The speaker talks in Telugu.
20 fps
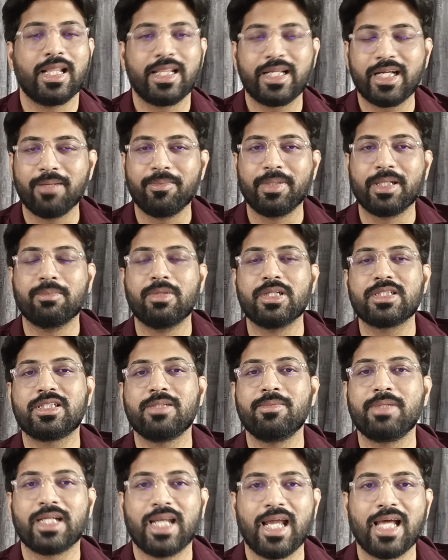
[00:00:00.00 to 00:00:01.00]
అందుకని బిగ్ బాస్
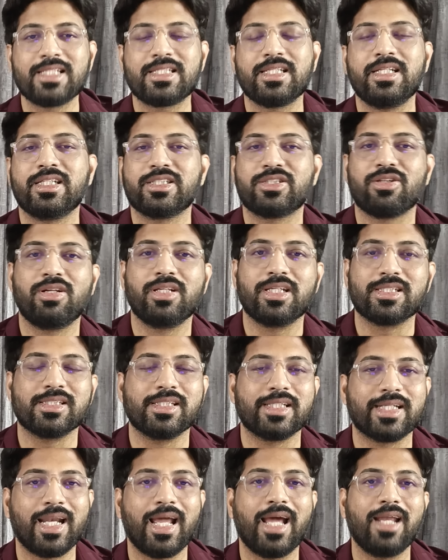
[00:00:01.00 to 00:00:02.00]
టీమ్ ఈ క్లాన్స్ అని డిజాల్వ్
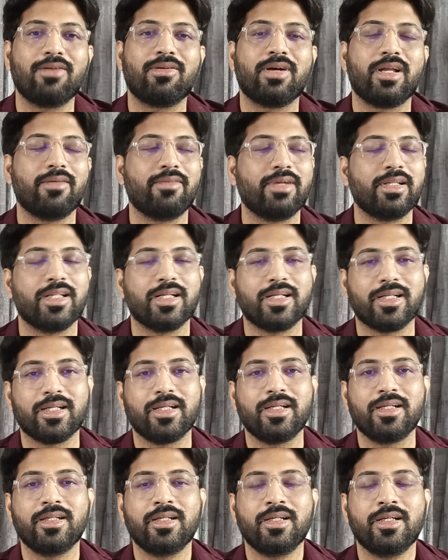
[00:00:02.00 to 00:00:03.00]
చేసినాయి క్లాన్ కూడా
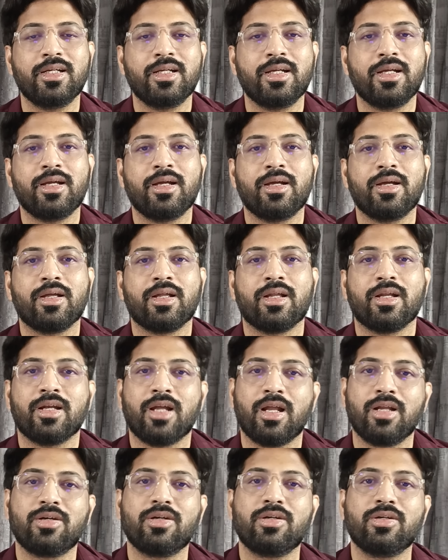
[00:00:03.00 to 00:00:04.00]
ఏమైందంటే
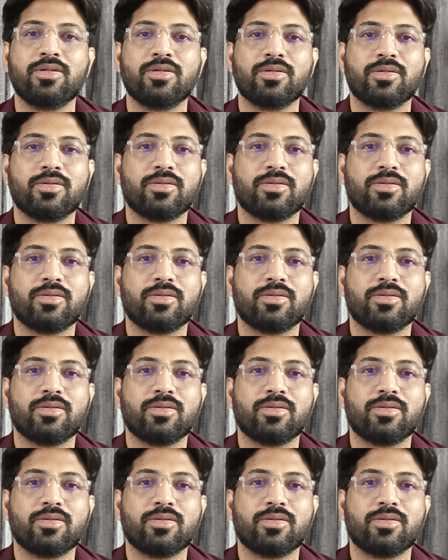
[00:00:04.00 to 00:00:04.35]
నలుగురు